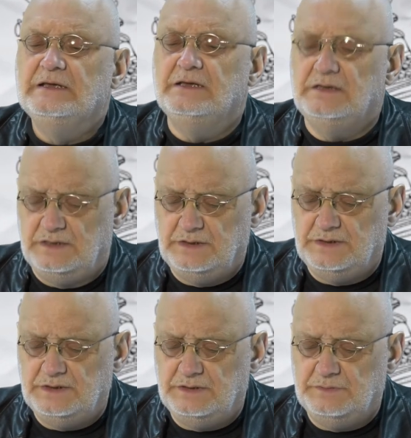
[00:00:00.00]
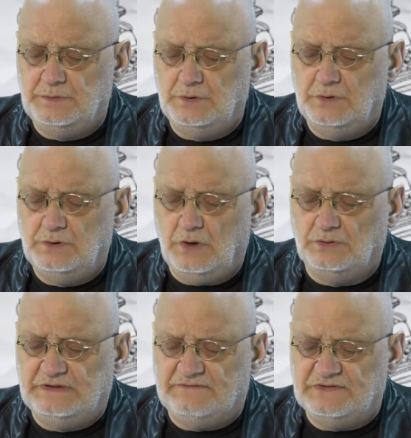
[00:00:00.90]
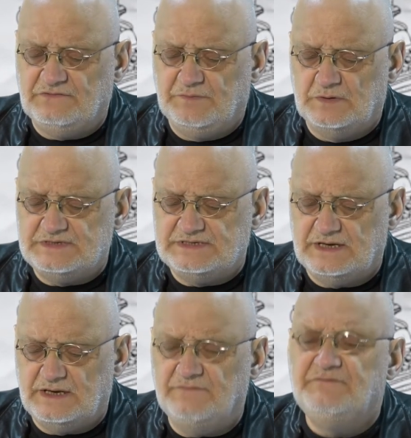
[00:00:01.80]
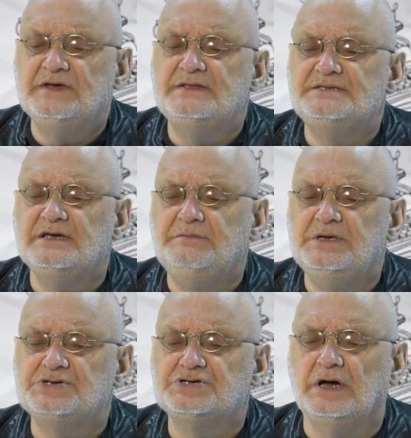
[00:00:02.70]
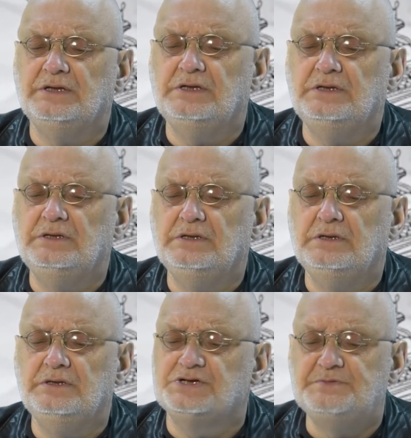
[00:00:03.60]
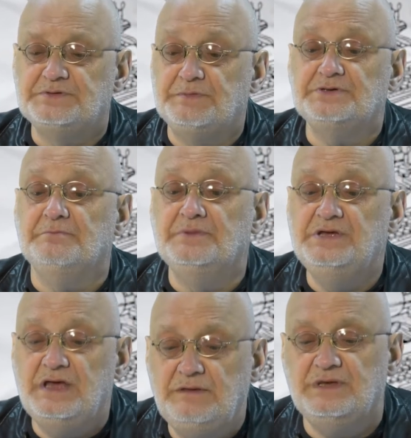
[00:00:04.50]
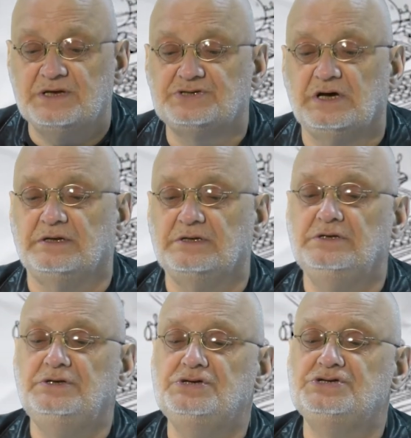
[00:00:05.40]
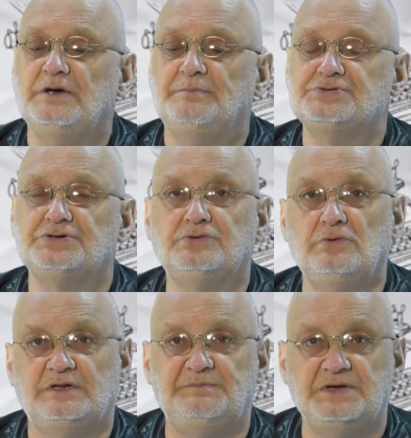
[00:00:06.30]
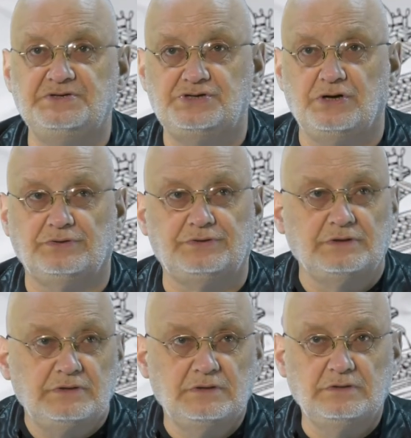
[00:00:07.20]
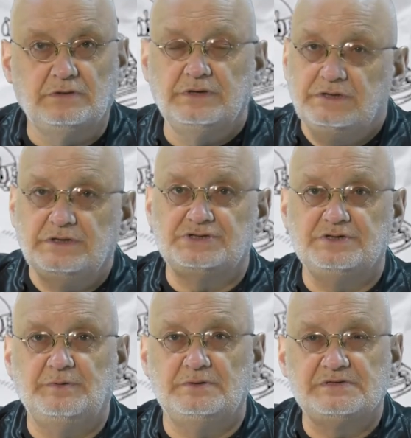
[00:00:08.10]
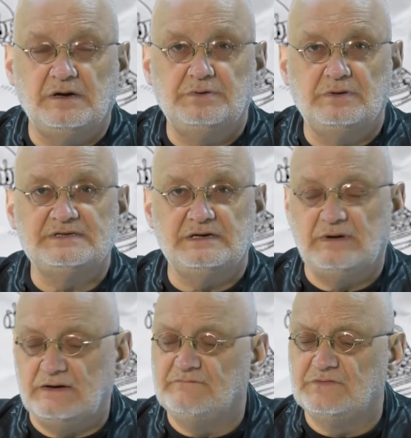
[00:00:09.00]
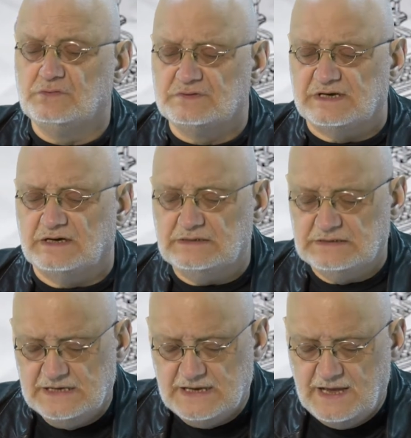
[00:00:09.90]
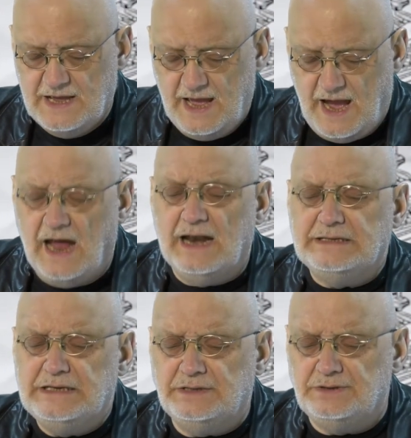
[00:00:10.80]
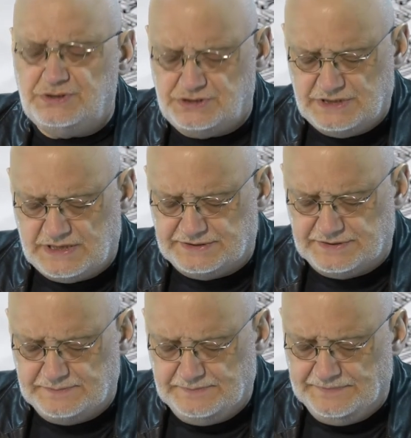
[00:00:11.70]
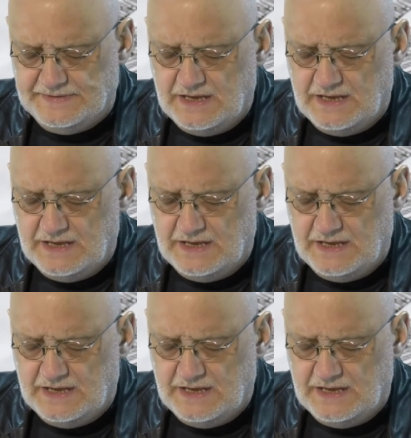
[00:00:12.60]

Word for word: y, oddawano w Polsce więcej mieszkań, znaczy, przepraszam, mniej mieszkań niż na początku lat 50., no, kiedy jeszcze Polska była cała w gruzach, ale nie dość na tym,